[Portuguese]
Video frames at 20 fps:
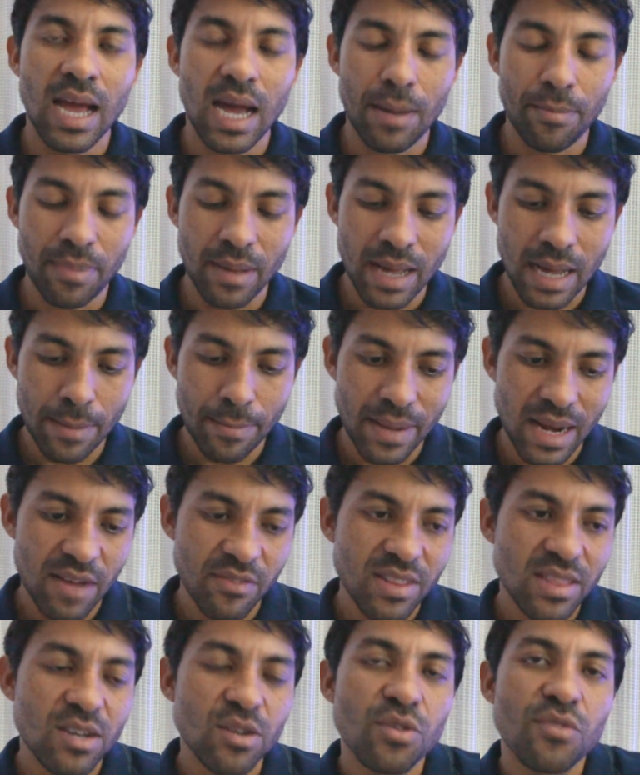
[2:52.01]
A, a
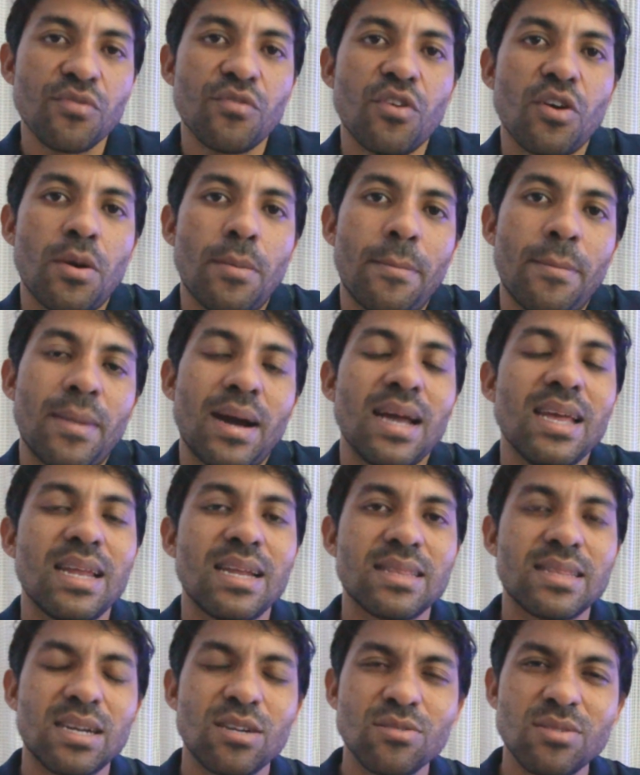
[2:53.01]
palavra transformar
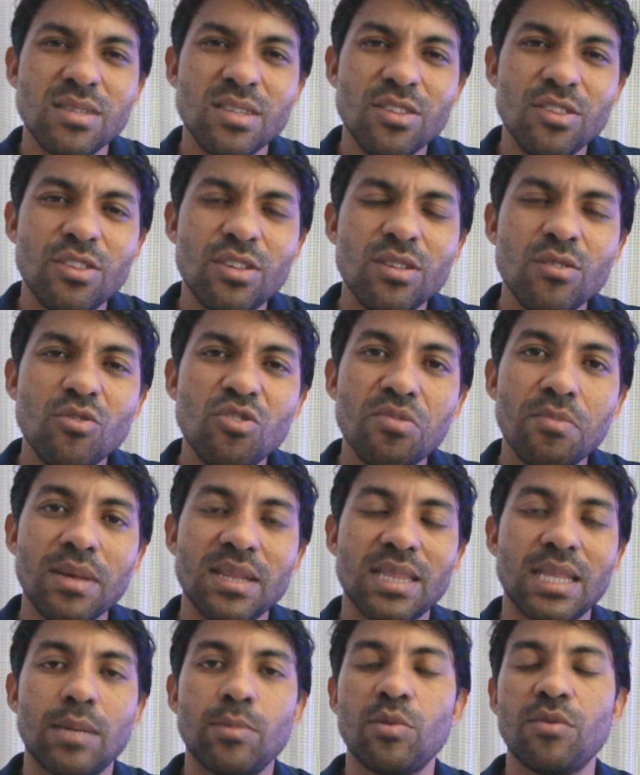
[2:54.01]
ela traz o sentido de
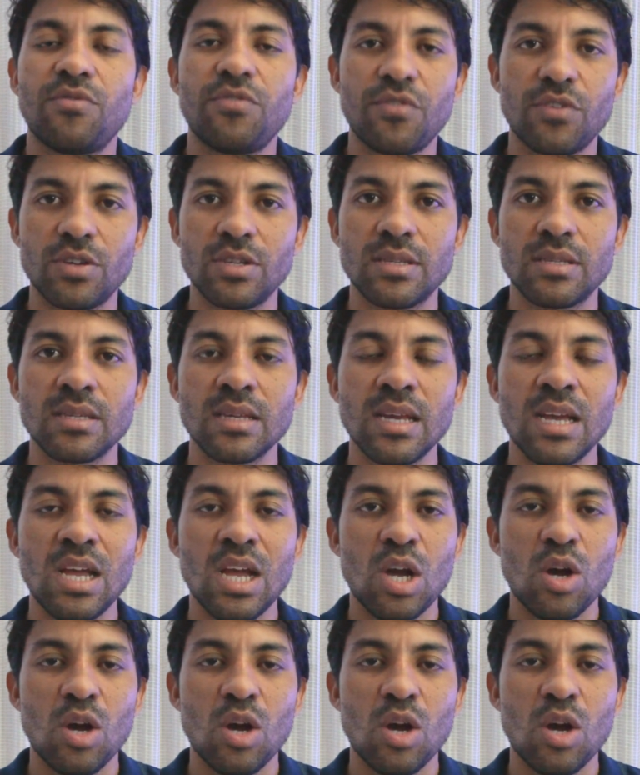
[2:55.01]
metamorfose.